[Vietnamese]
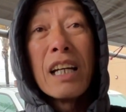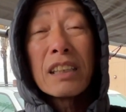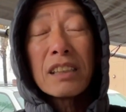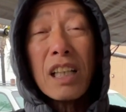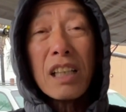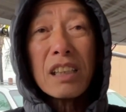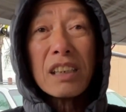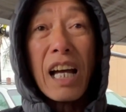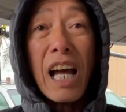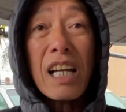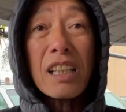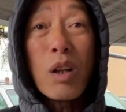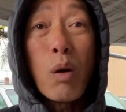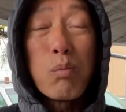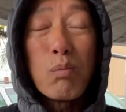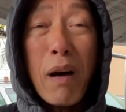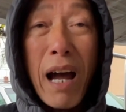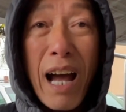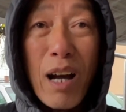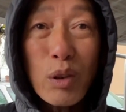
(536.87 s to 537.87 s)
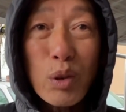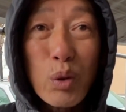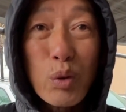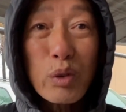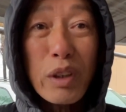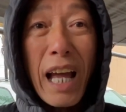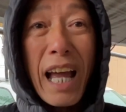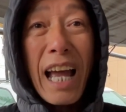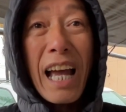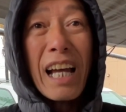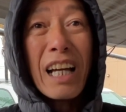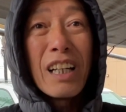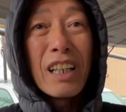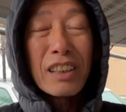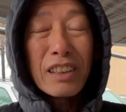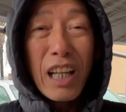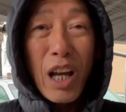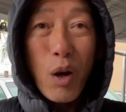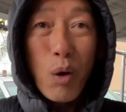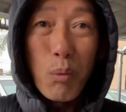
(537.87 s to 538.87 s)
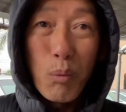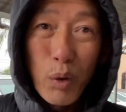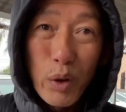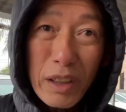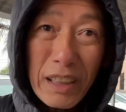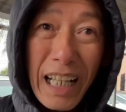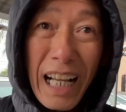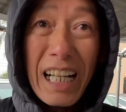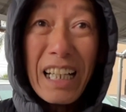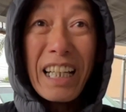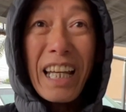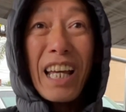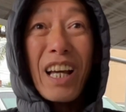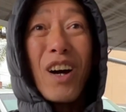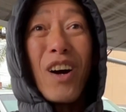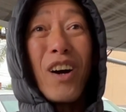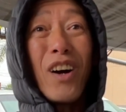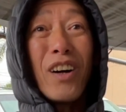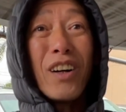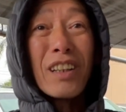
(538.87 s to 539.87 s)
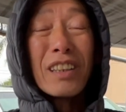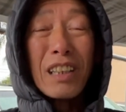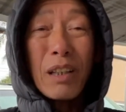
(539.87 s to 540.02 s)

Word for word: tất cả đồng bào chúng ta đều muốn lắng nghe họ